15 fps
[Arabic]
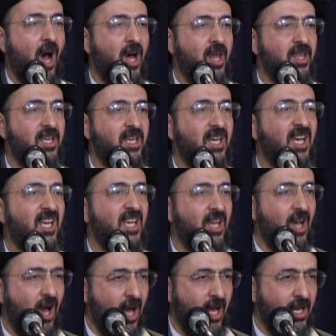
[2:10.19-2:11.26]
هذه
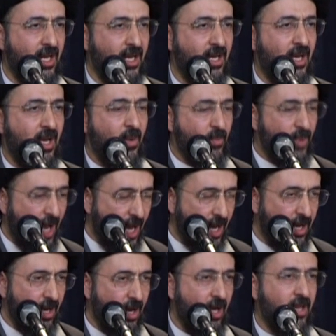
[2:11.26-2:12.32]
خيانة
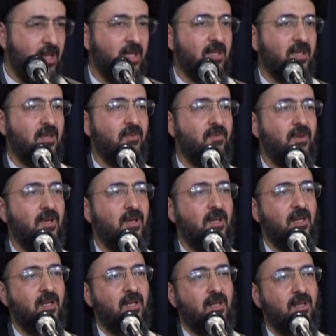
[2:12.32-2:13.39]
بحق هذا الطفل
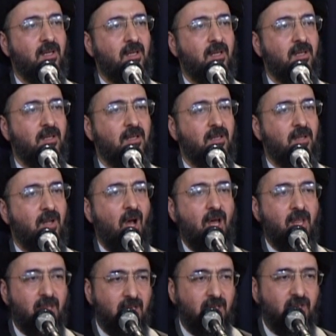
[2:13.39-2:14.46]

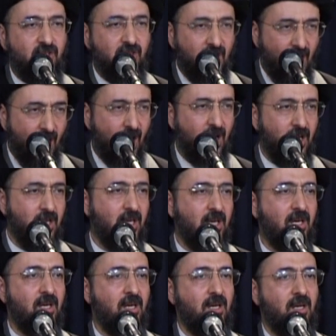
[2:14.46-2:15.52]
هذه
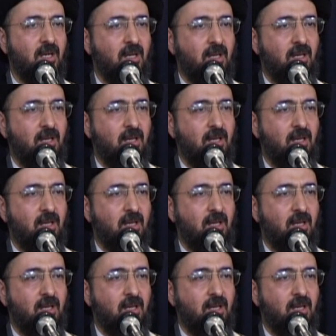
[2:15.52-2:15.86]
جناية